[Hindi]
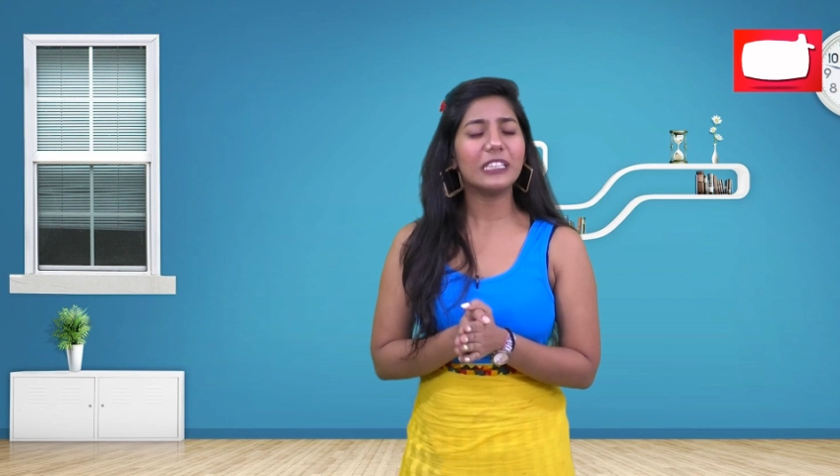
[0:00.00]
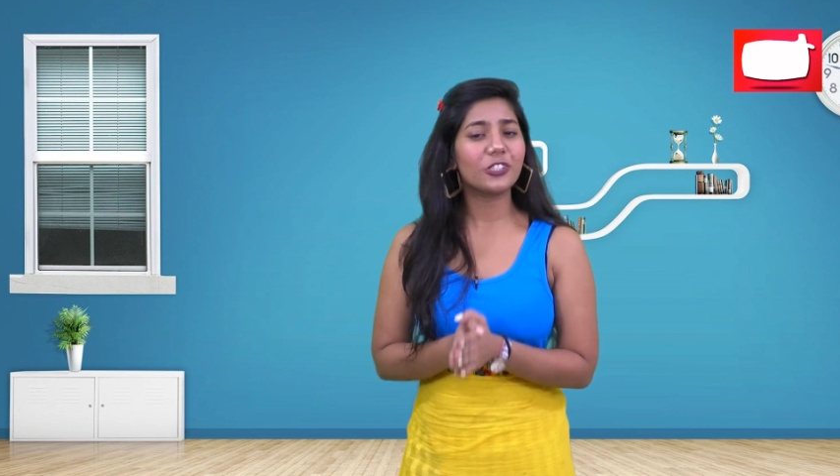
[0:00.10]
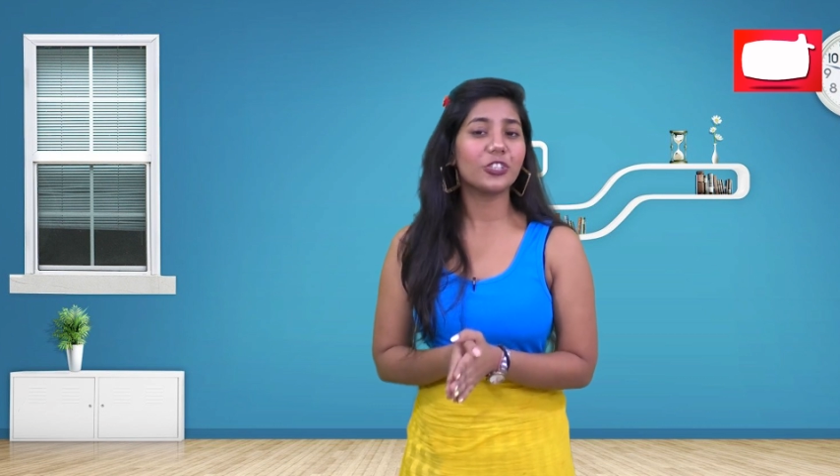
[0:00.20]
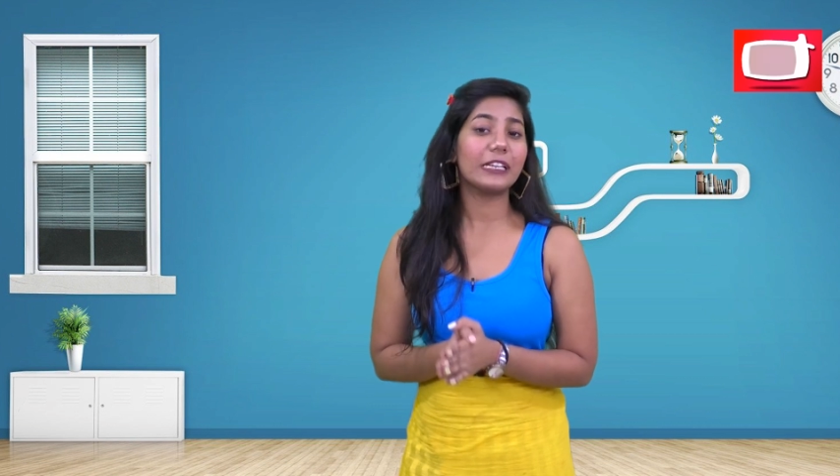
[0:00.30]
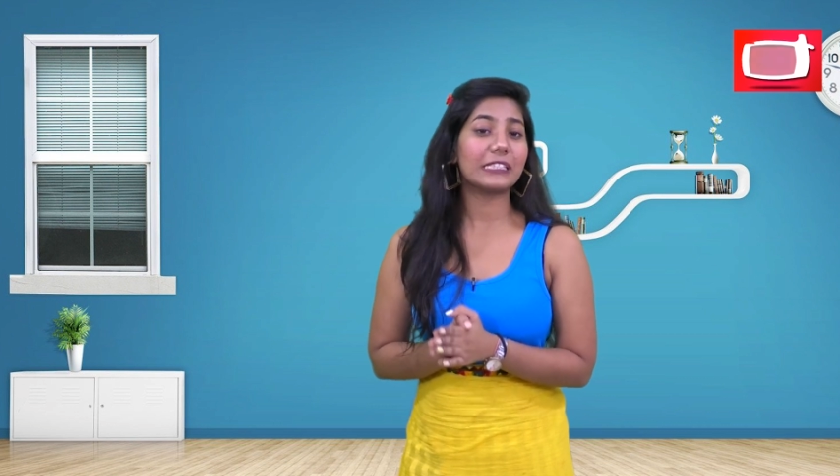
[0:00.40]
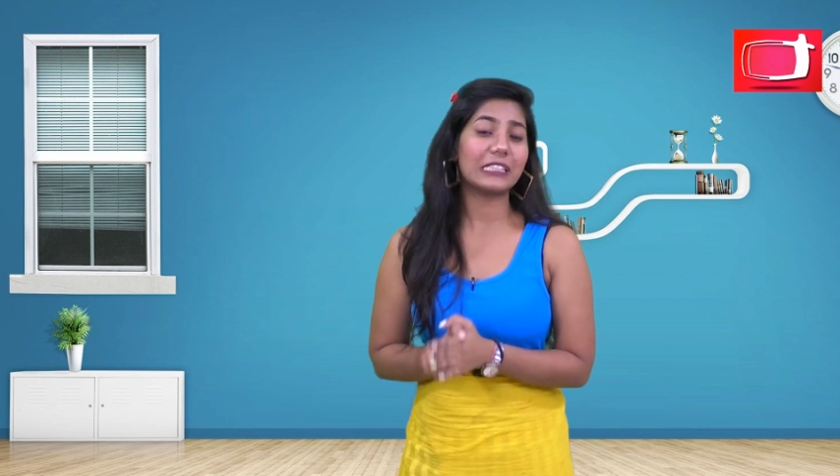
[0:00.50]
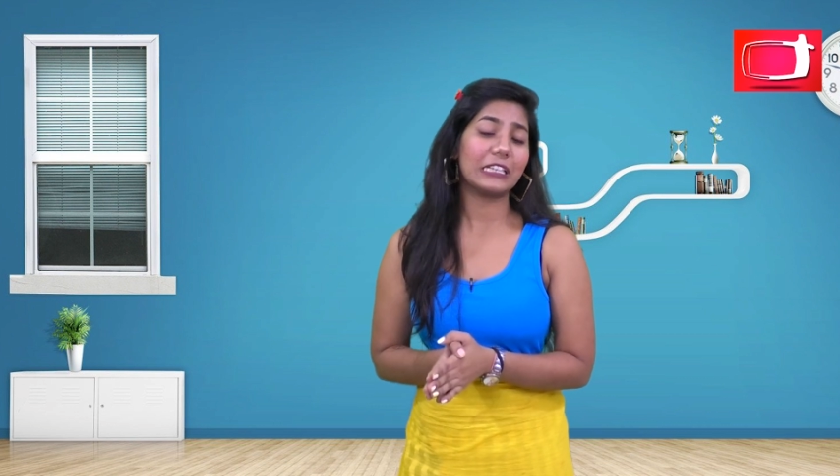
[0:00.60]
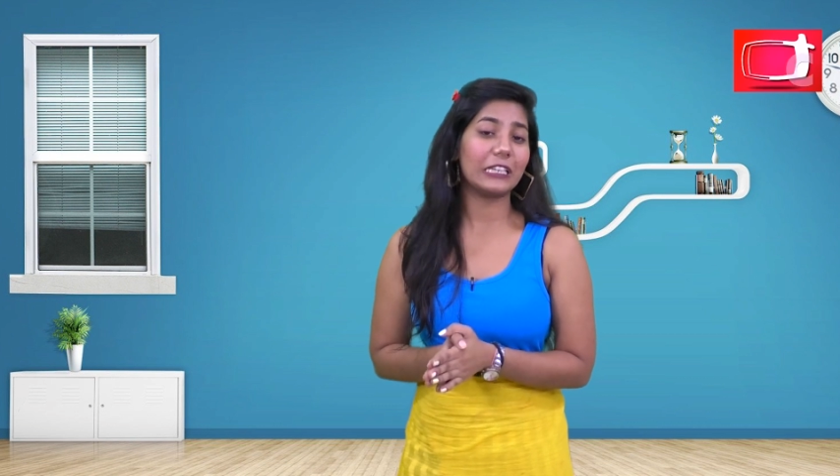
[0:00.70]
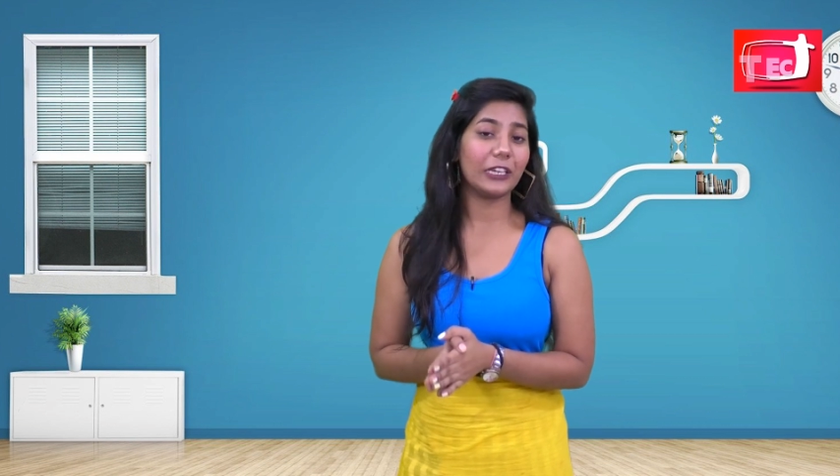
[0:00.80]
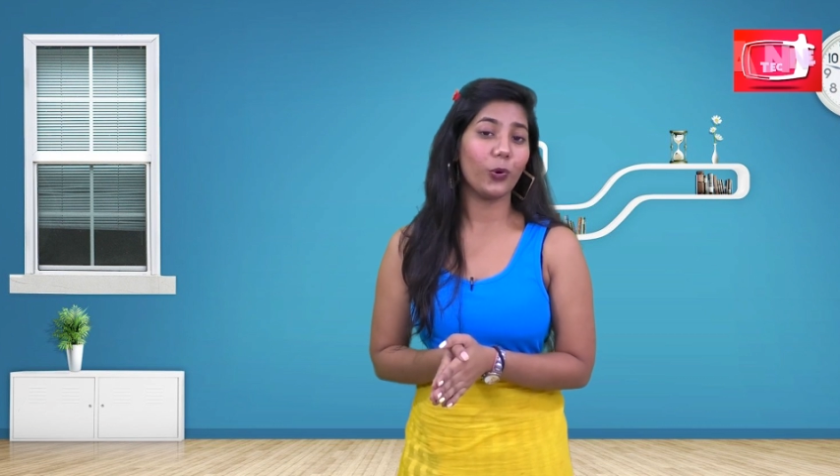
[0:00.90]
निचले
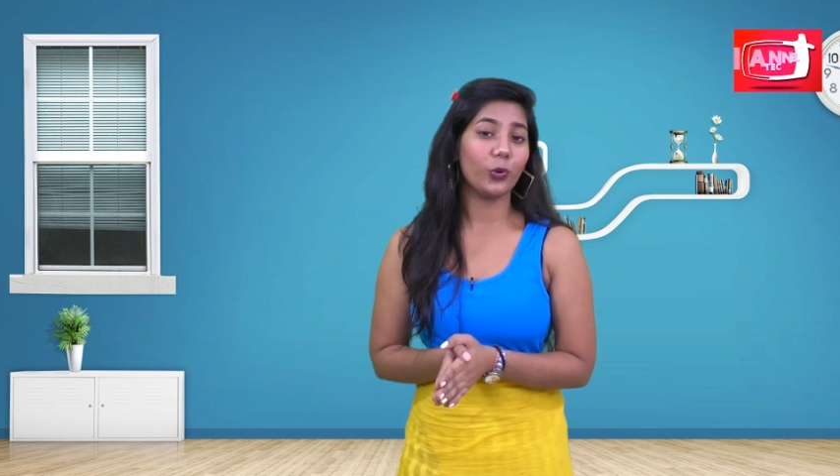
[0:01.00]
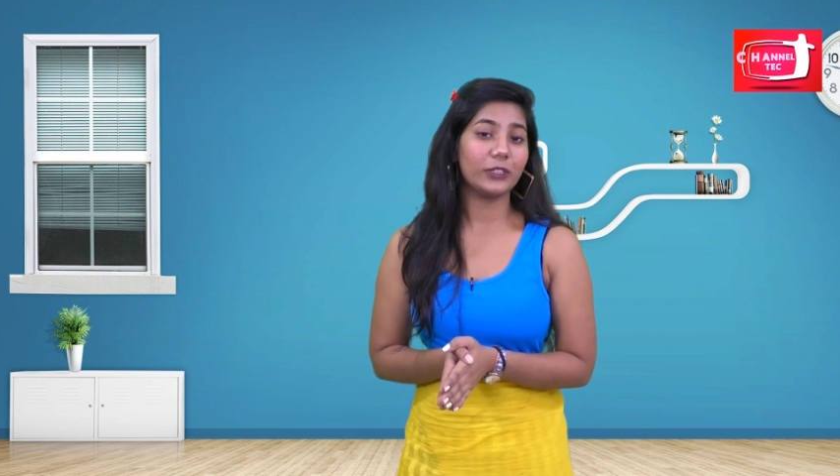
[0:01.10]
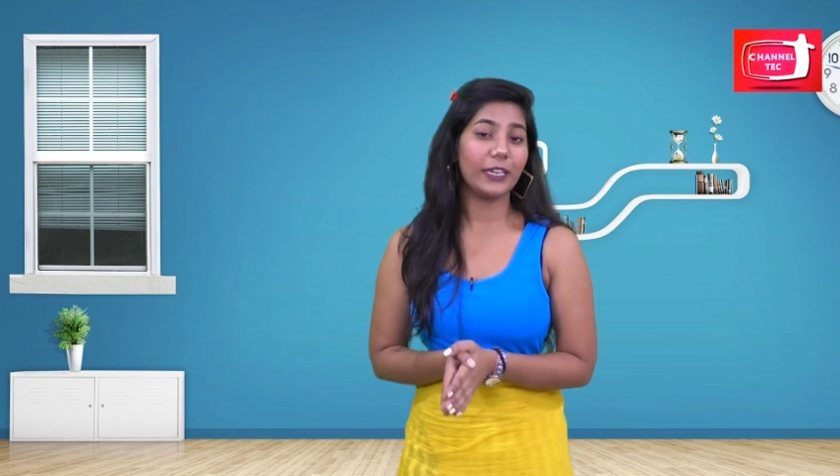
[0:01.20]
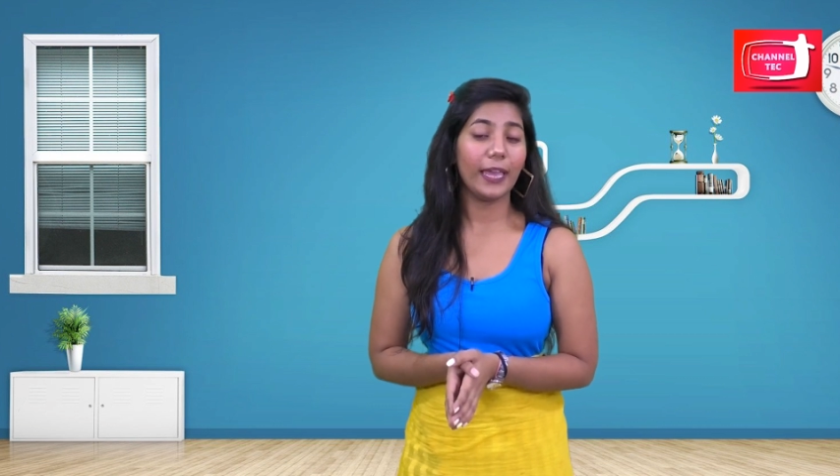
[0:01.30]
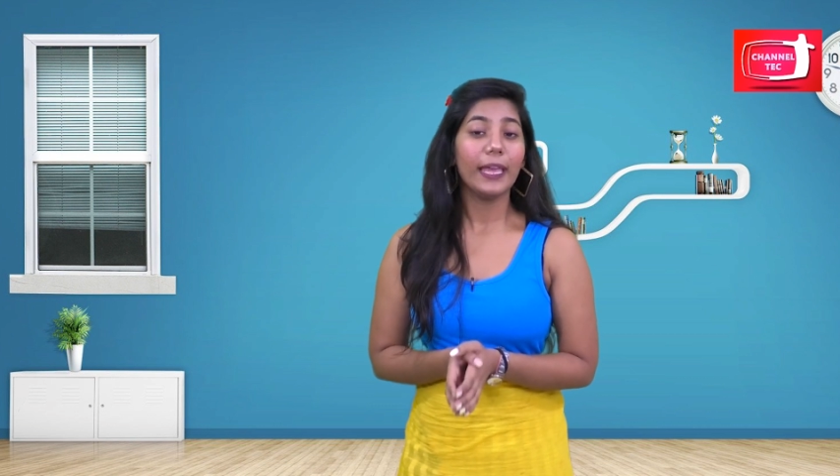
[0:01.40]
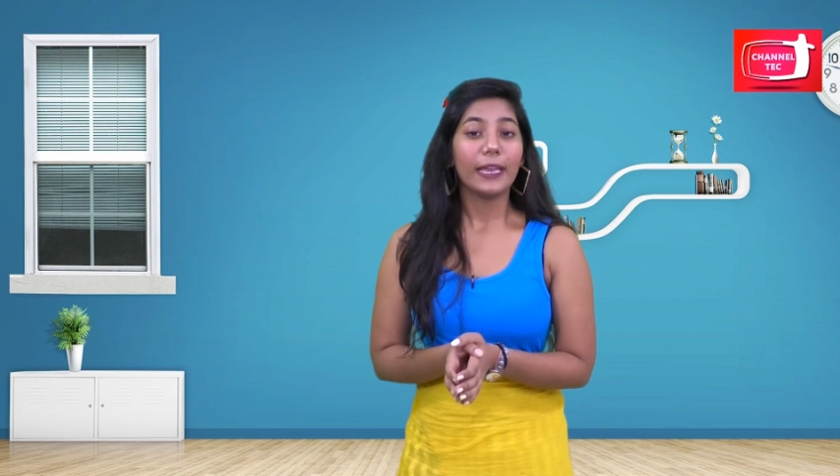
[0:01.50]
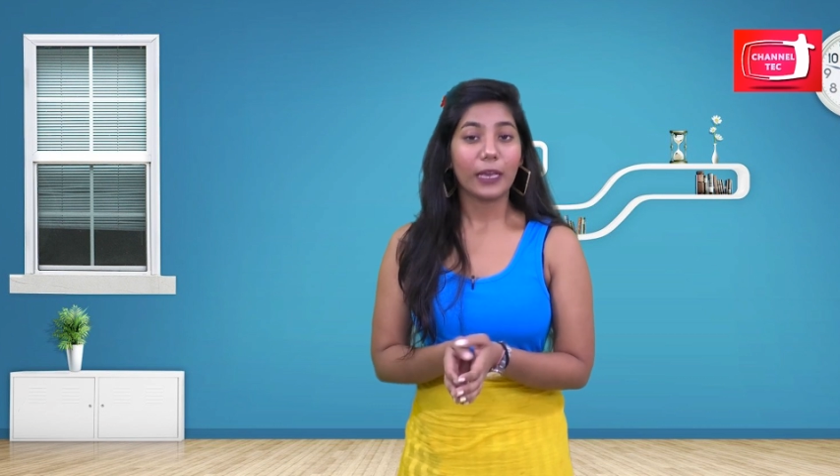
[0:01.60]
स्तर की होती है